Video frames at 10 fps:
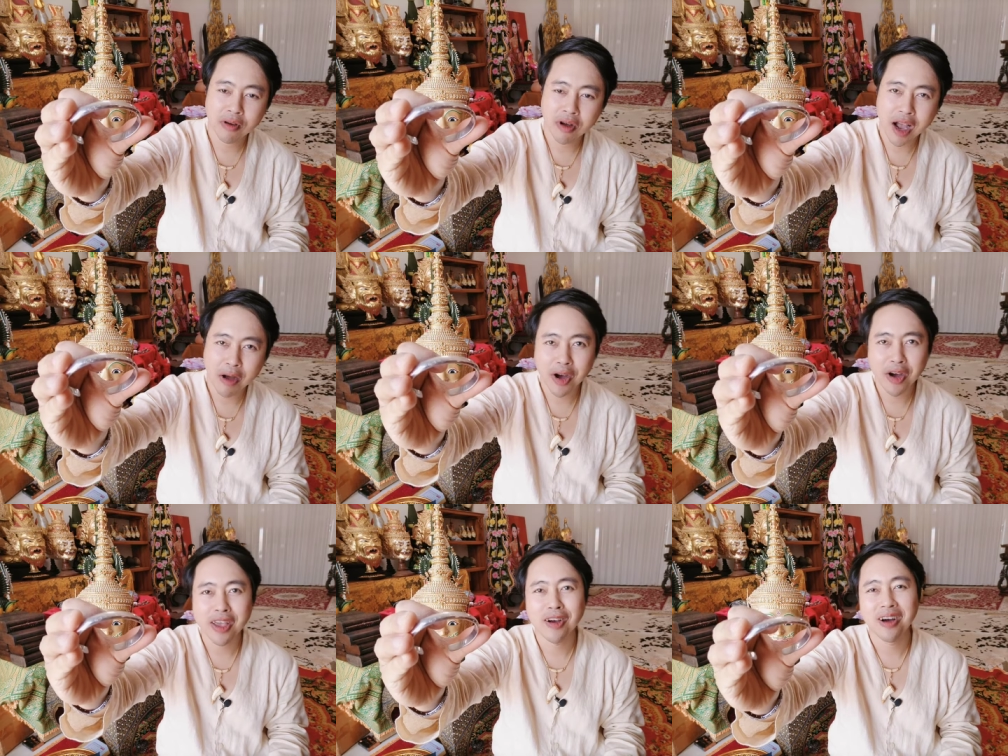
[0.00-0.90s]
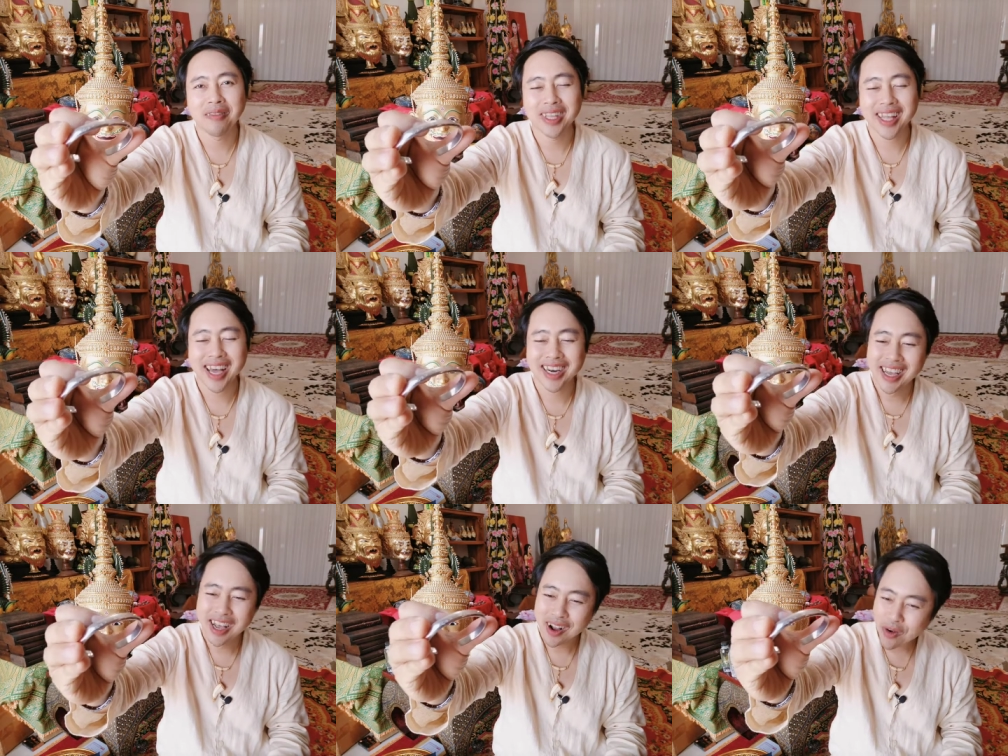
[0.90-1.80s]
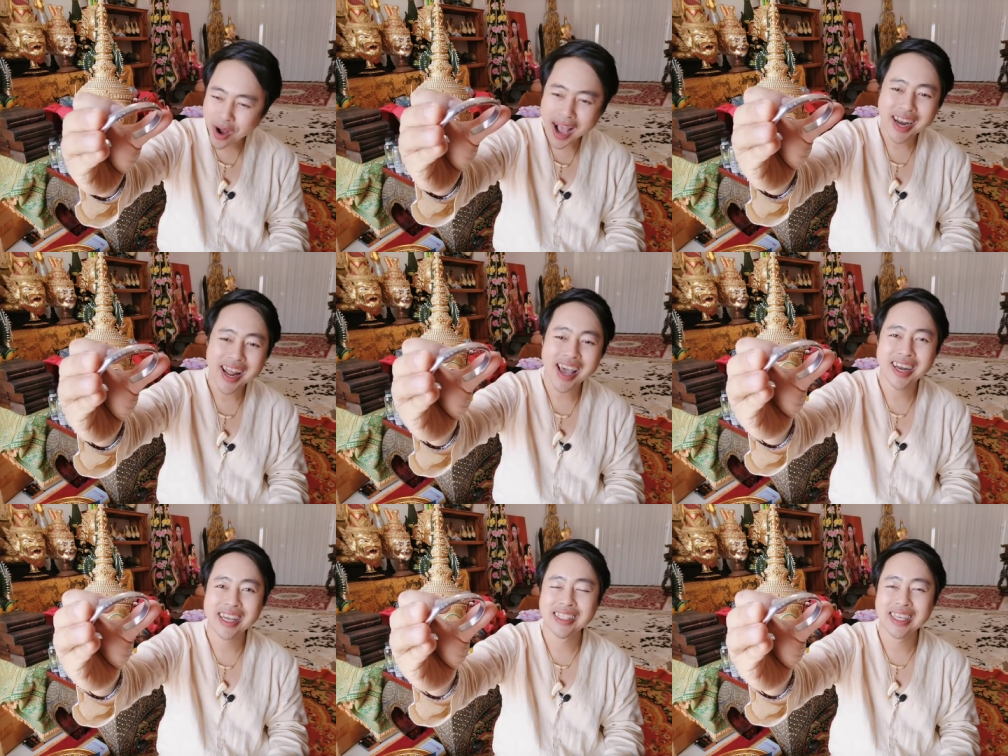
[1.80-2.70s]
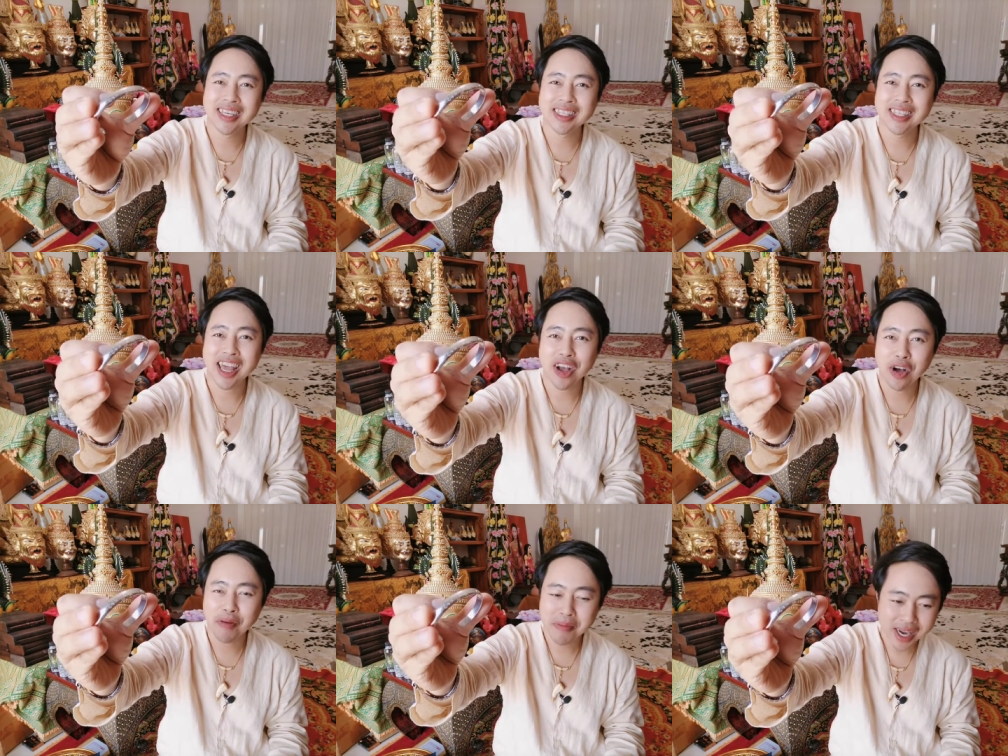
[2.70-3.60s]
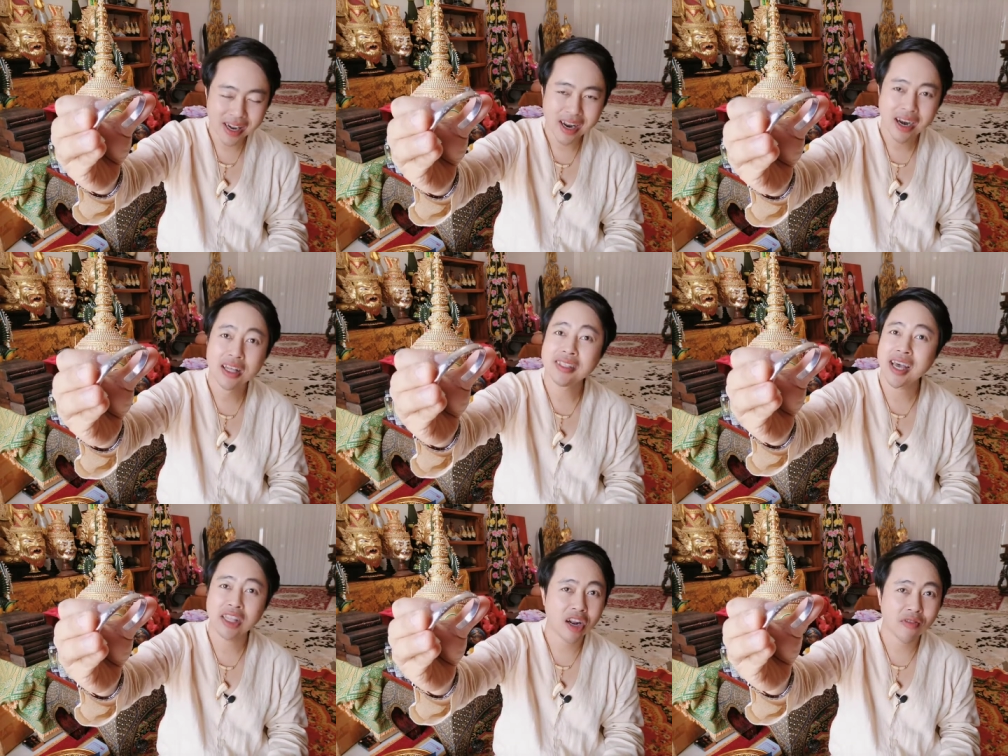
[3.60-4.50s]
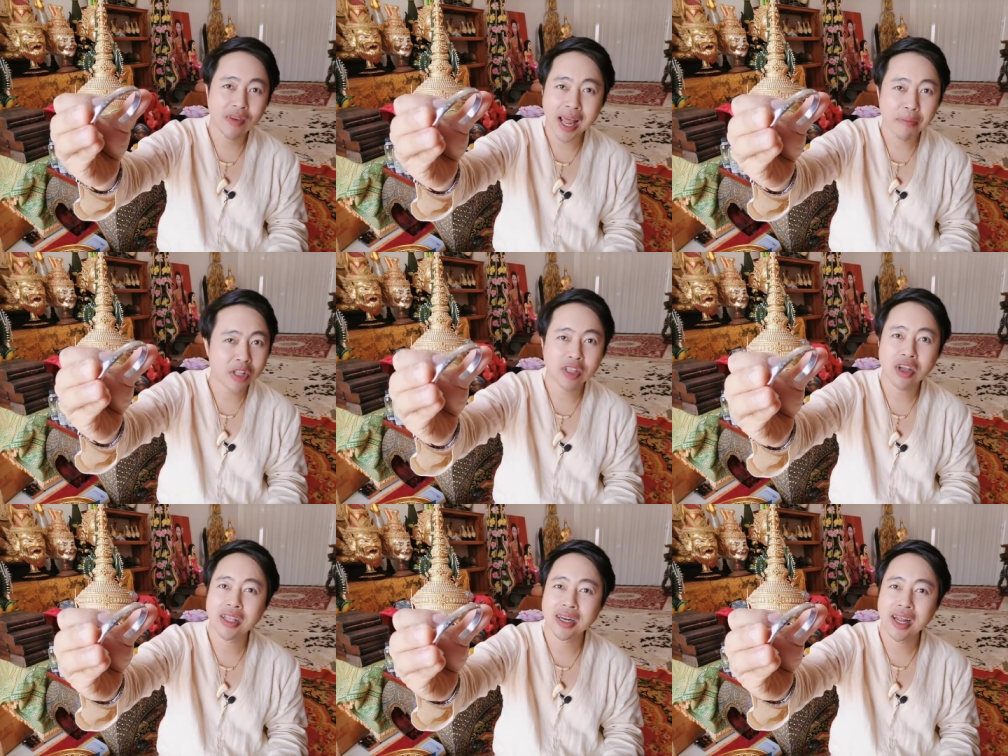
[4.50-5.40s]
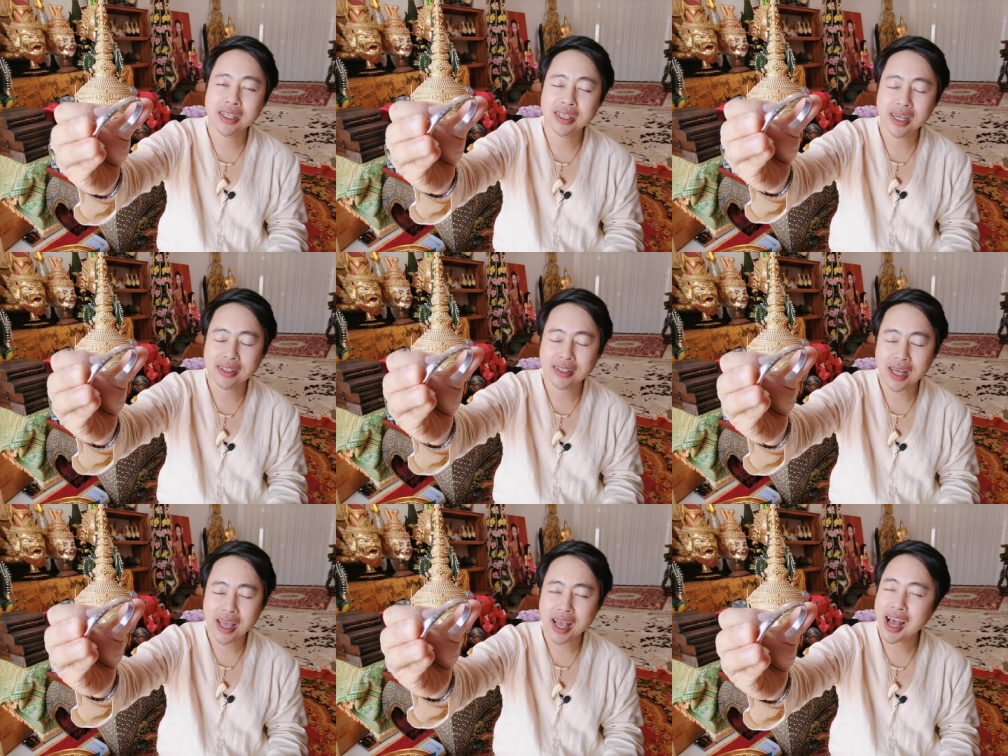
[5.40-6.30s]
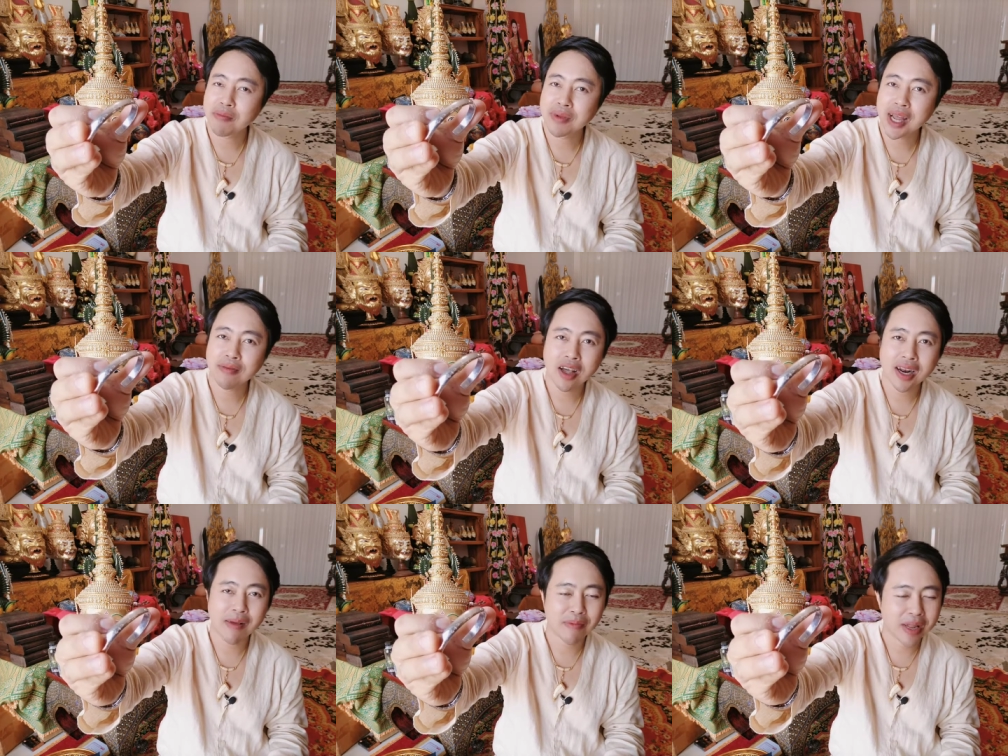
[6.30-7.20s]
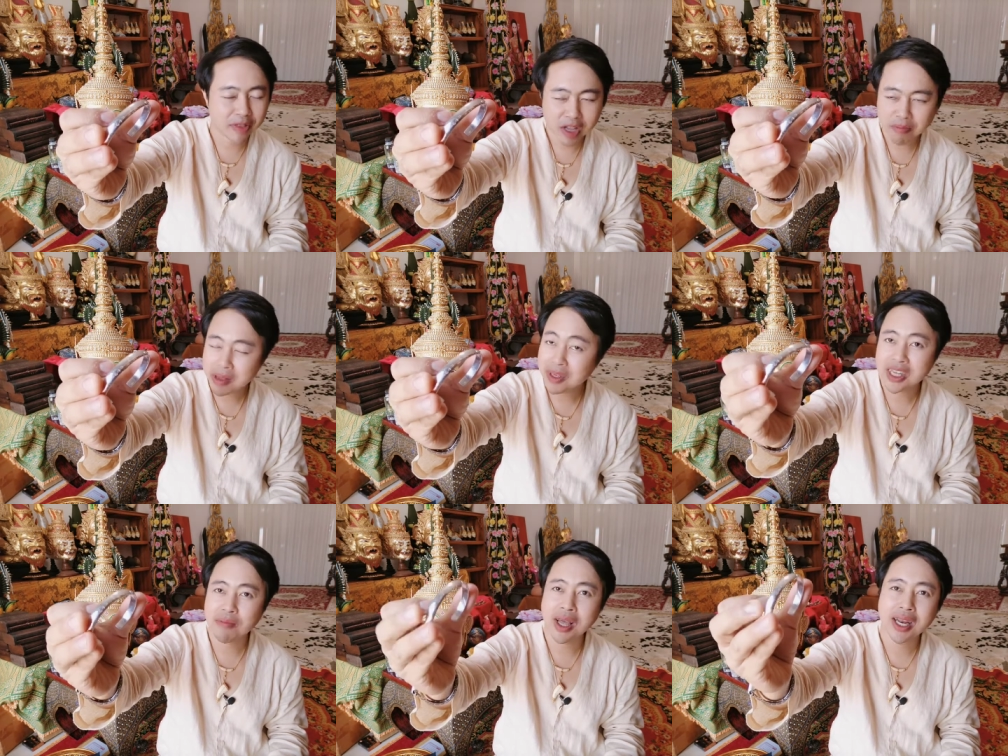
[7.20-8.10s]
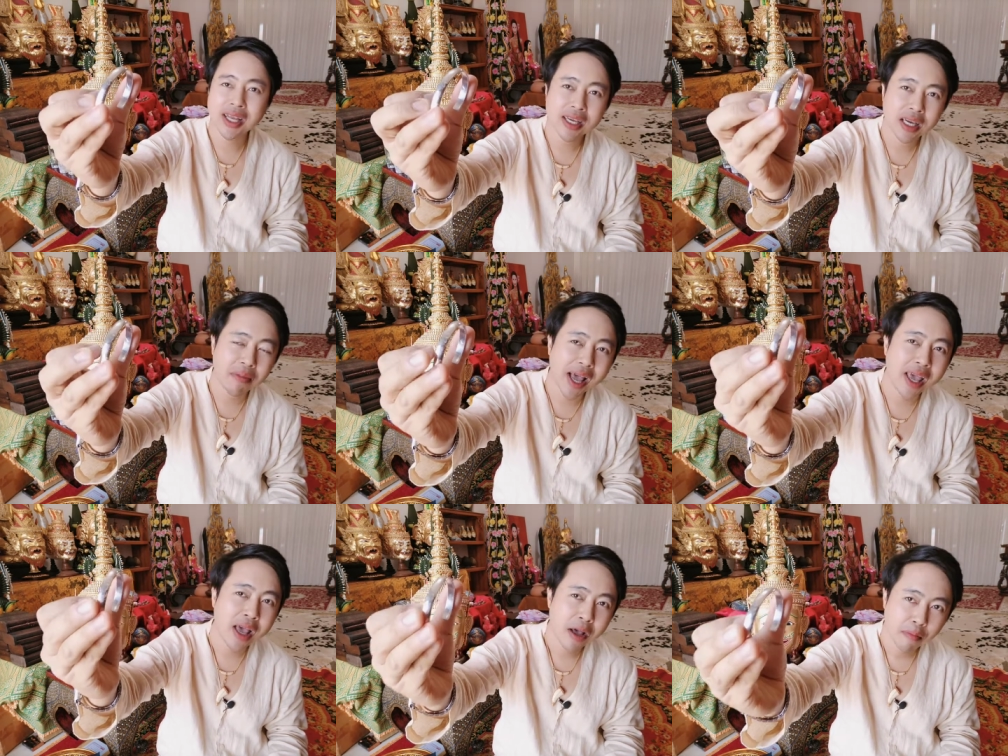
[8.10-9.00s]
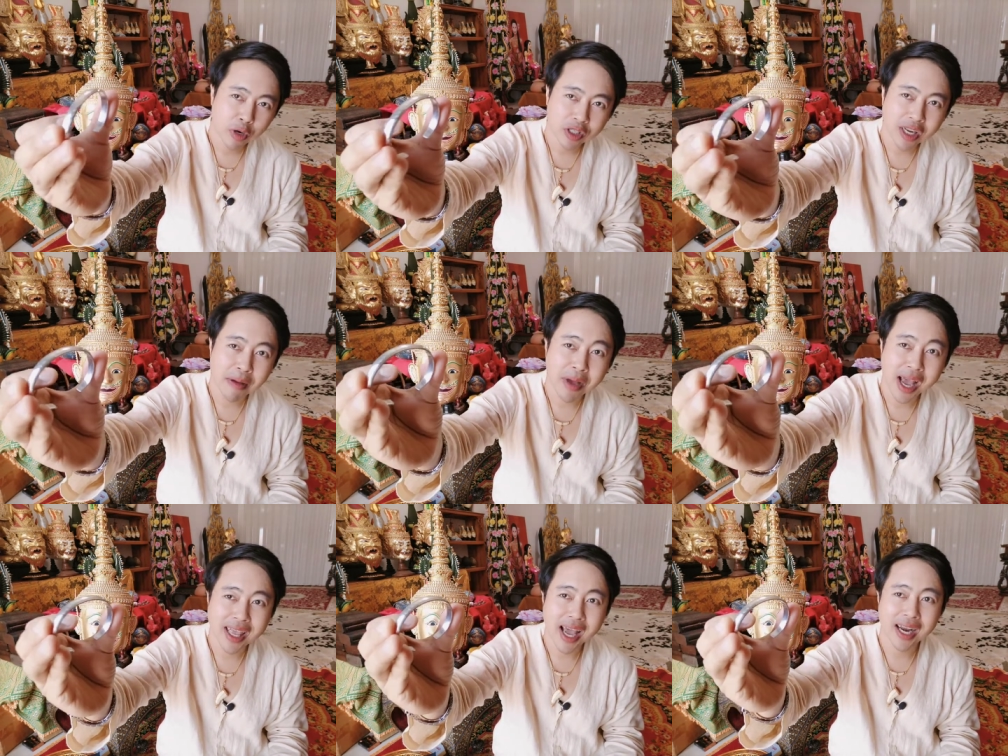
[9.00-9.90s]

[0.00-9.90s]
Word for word: เอามาห้อยคอไม่ทัน คว้าได้หนึ่งชิ้นใส่ข้อมือ หรือใส่ตลอดเวลาไม่ต้องถอดยังได้จะใส่อาบน้ำนอน หลับตับนอนไม่มีเสื่อมนะนี่คือกำไรมนตรามหายัน